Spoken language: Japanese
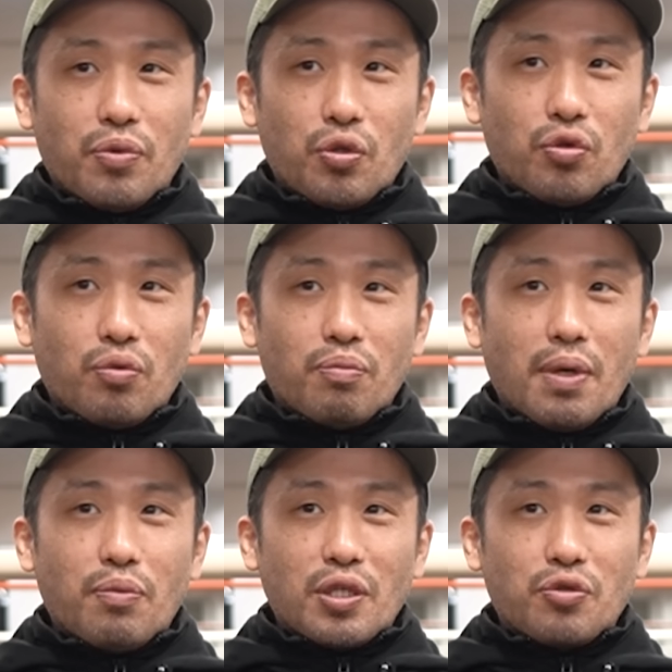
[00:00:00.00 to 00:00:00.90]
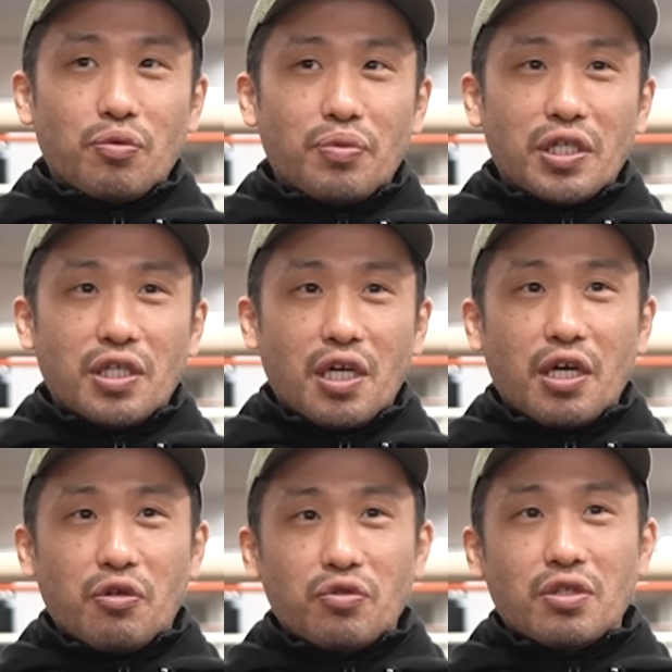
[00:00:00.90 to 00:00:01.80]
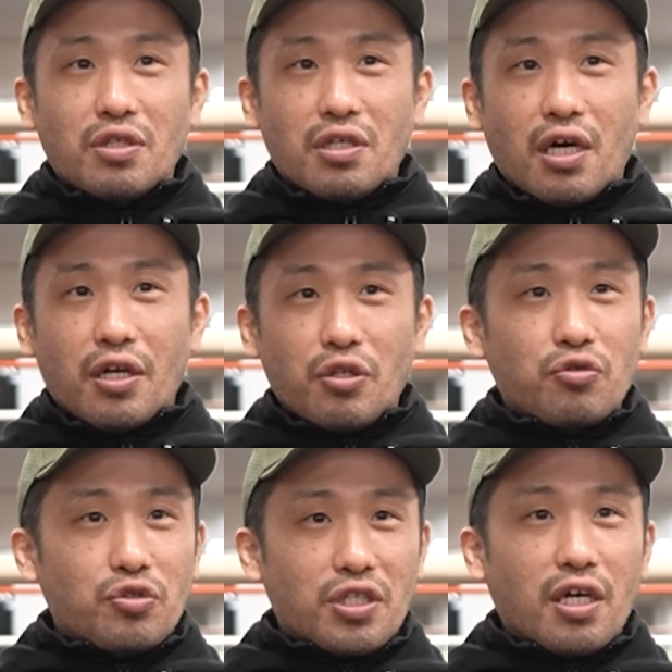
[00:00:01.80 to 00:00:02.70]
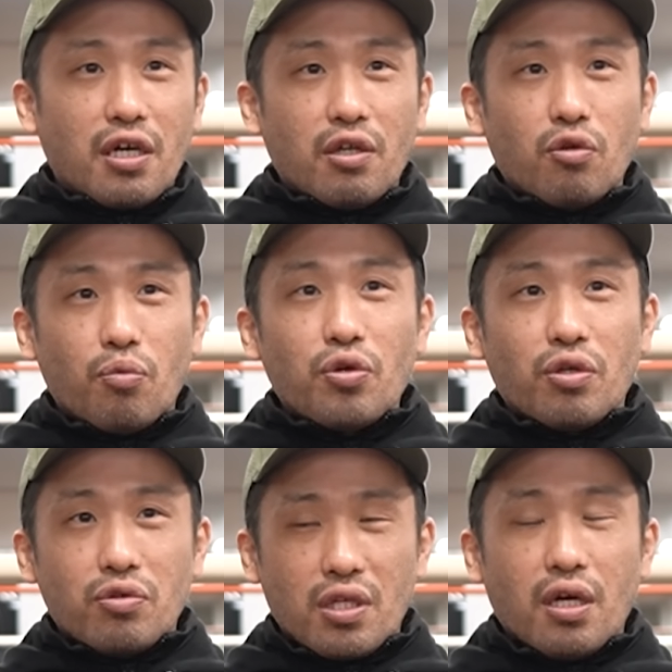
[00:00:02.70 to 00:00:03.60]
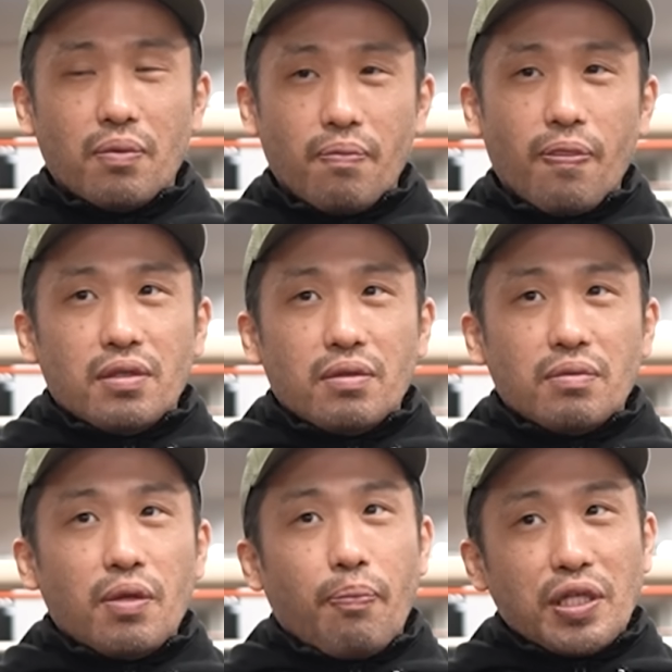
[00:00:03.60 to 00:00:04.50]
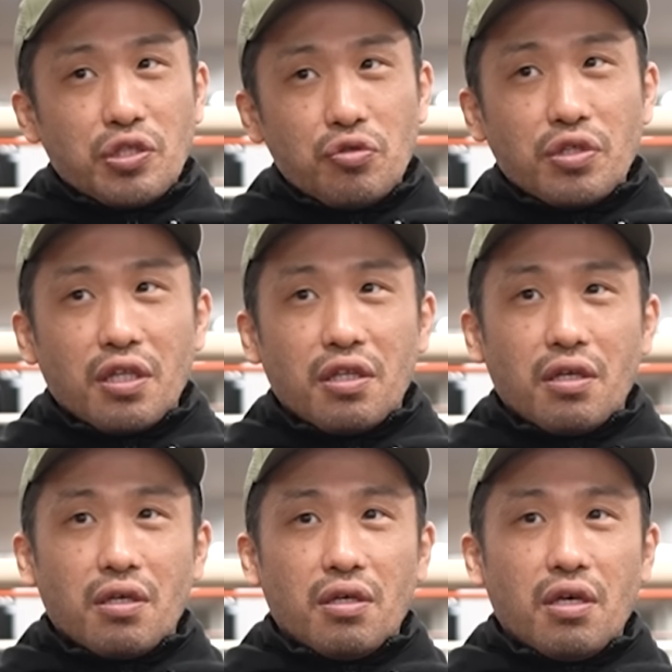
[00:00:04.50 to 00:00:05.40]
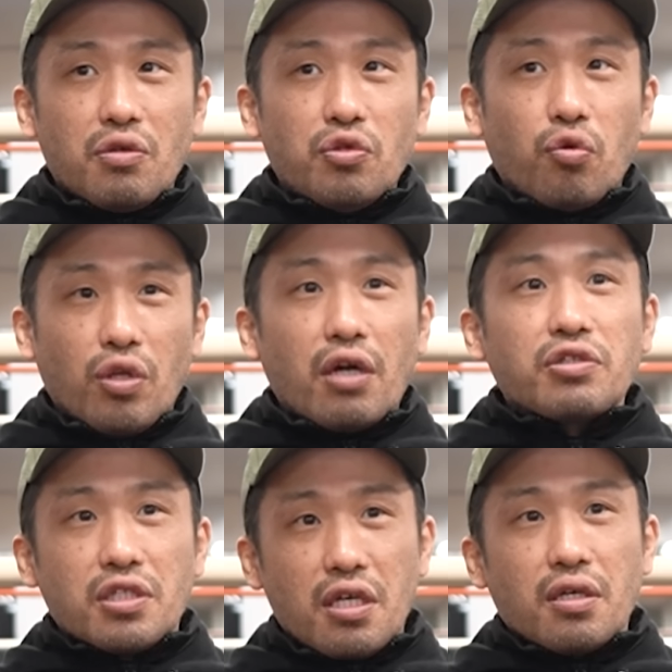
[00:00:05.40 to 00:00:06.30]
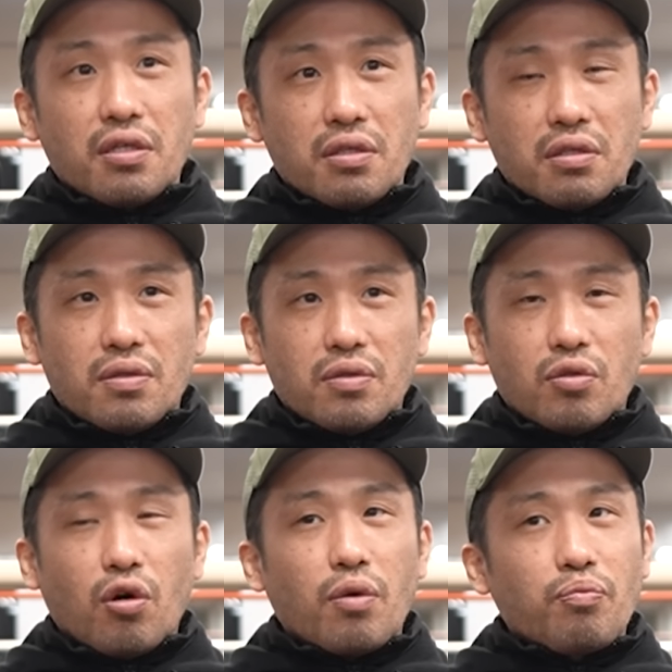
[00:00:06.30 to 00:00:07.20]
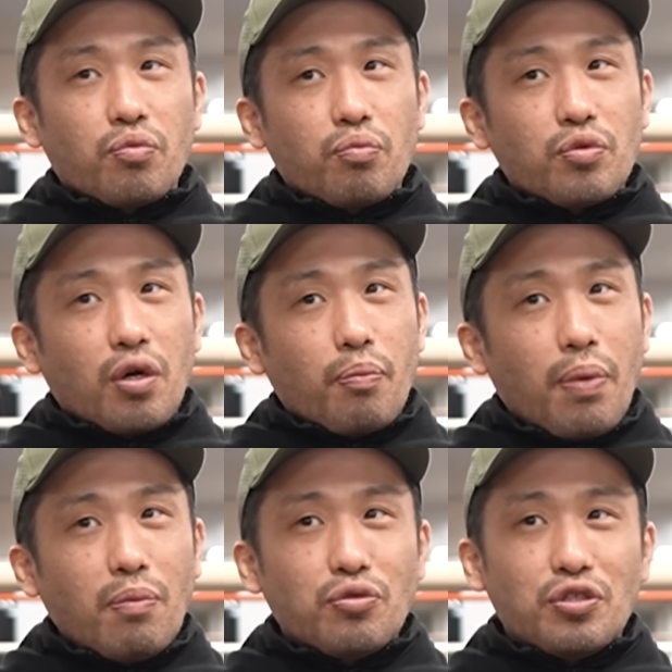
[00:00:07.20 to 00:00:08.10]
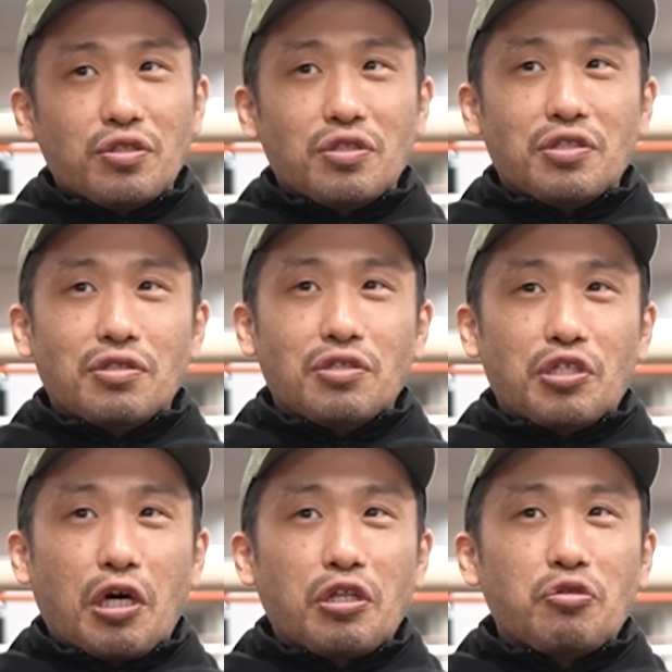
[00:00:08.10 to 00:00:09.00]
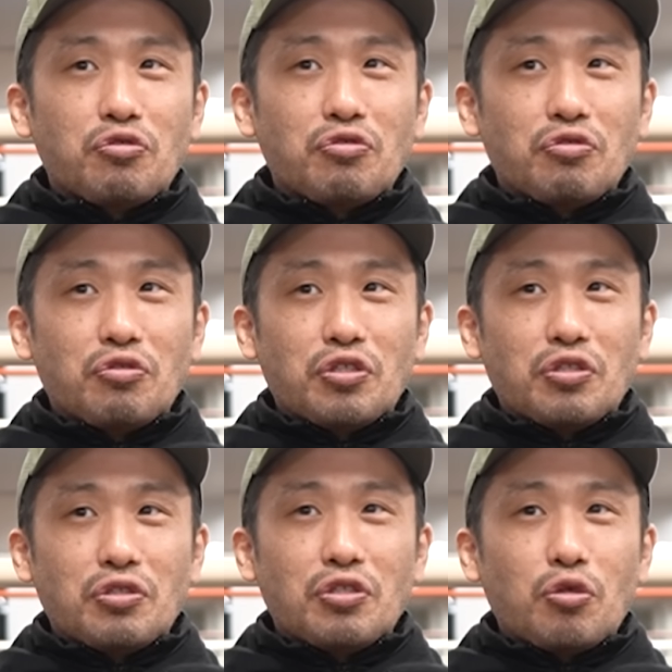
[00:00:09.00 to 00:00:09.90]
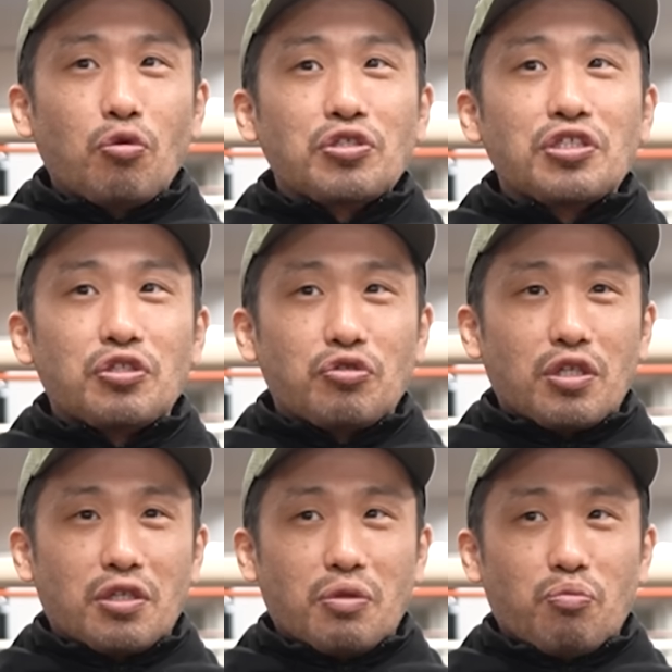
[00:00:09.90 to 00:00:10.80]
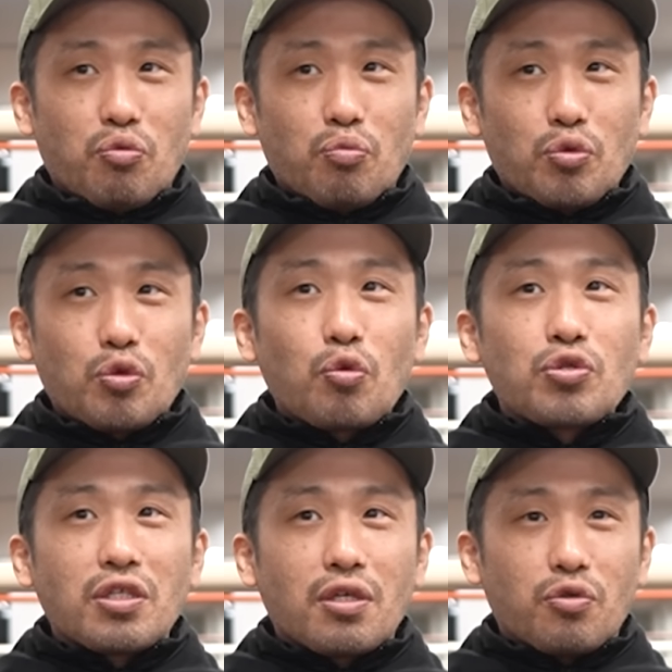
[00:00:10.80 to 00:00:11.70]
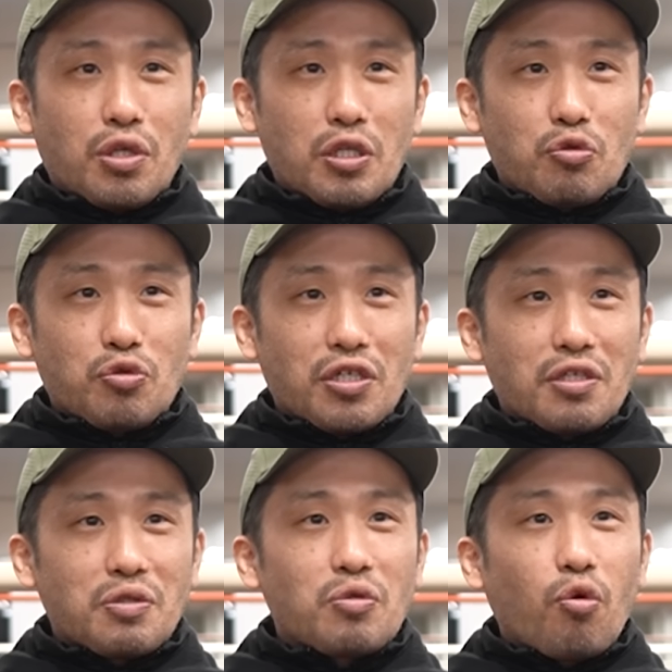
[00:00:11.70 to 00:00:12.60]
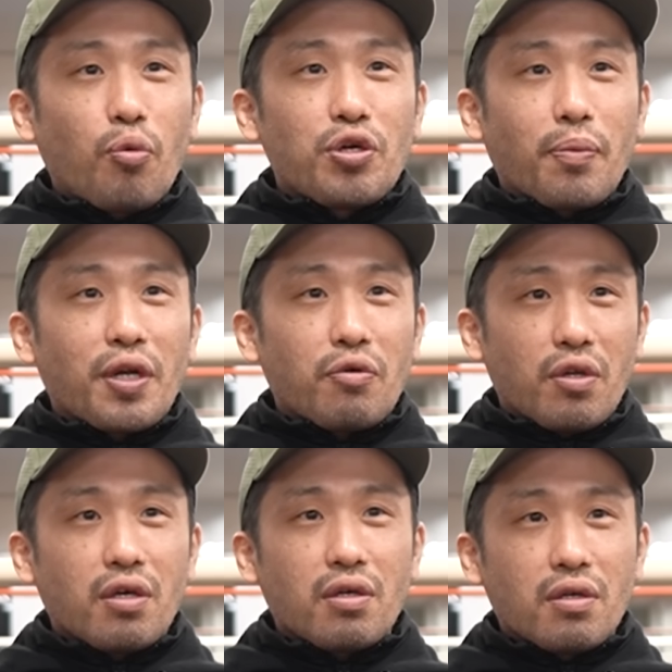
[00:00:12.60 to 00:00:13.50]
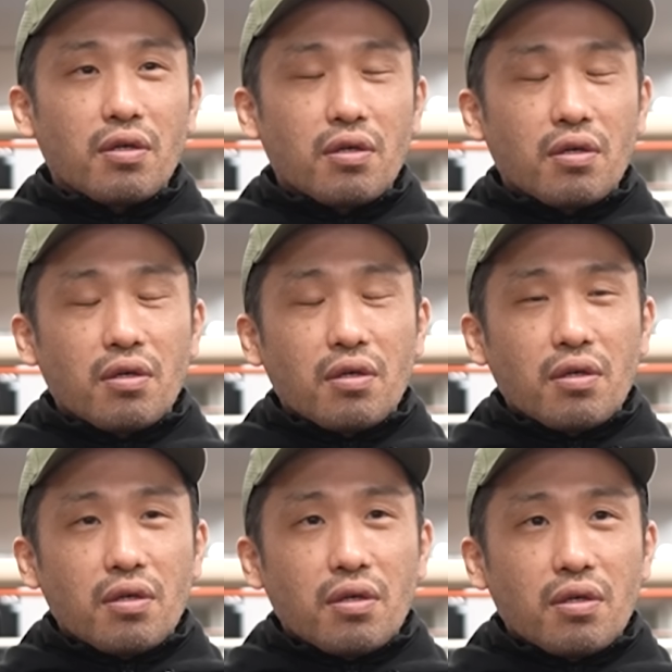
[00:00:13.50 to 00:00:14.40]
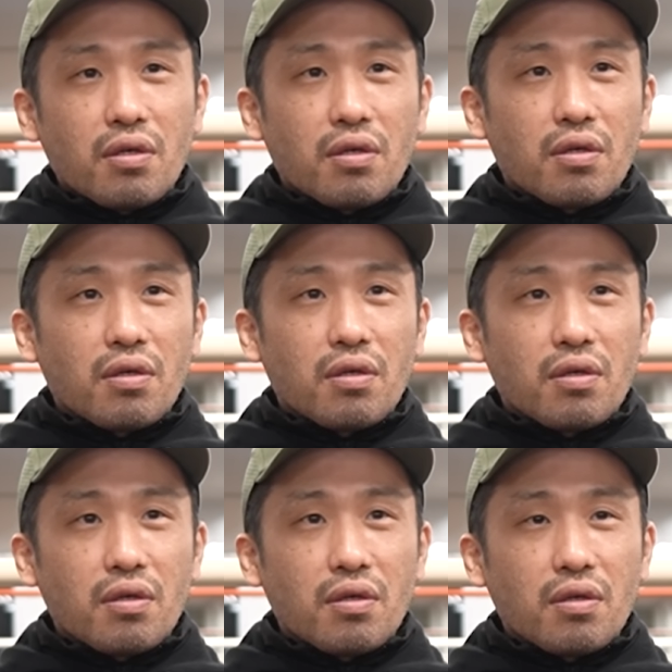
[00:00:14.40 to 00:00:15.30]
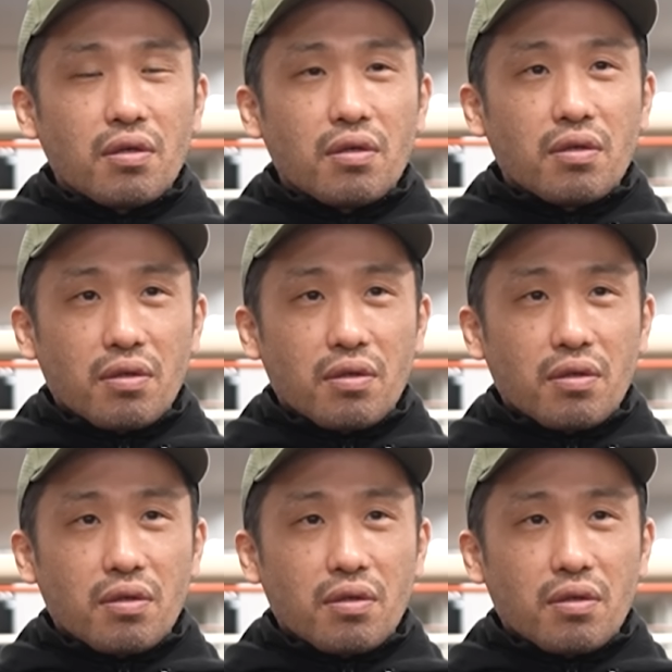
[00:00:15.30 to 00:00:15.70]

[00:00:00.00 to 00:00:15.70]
どんどんバムがそのプレッシャーかけてくるんじゃないかなと思うけどさ。で、パンチ力だってえぐいほどあるしね。だからバムに勝てる日本人って言ったらって、もう当然だけど検証しか思い浮かばないよね。シーサケットなんてさ、